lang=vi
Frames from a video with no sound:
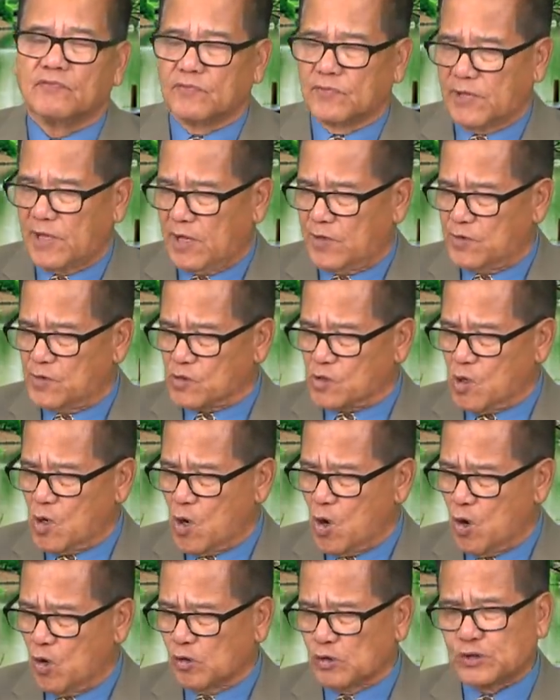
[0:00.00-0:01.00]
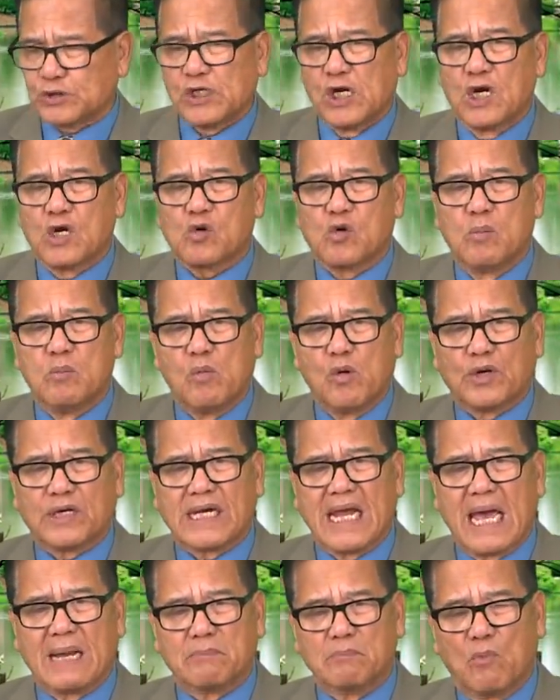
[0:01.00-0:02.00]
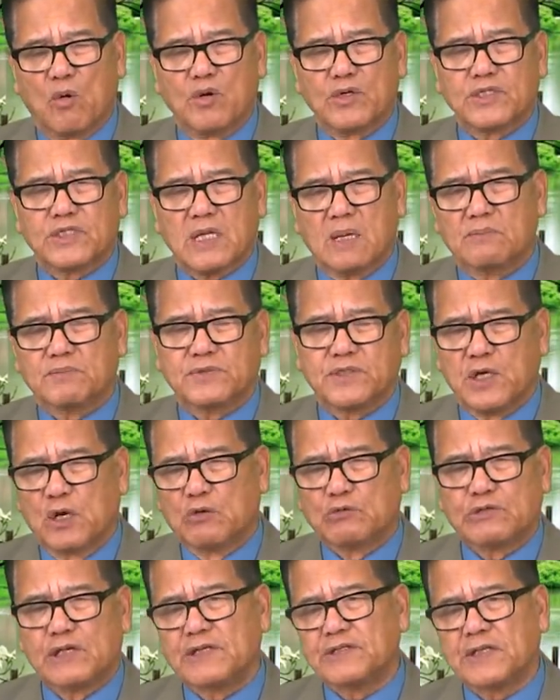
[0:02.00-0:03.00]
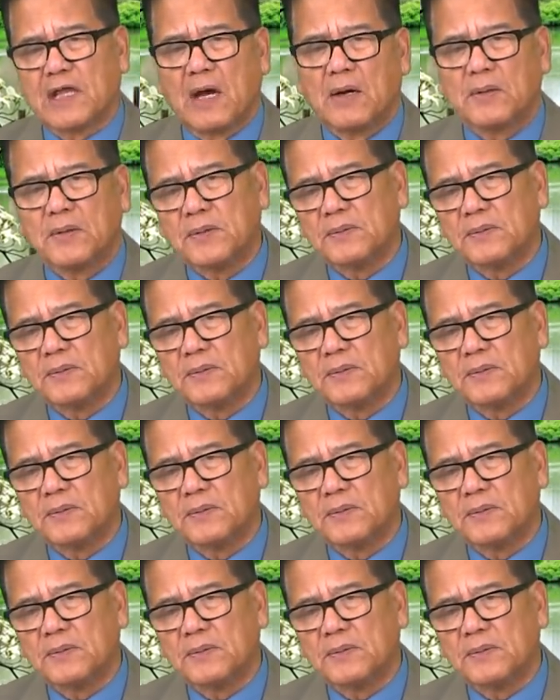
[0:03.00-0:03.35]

để nó có hồ sơ của 1.400 triệu dân tộc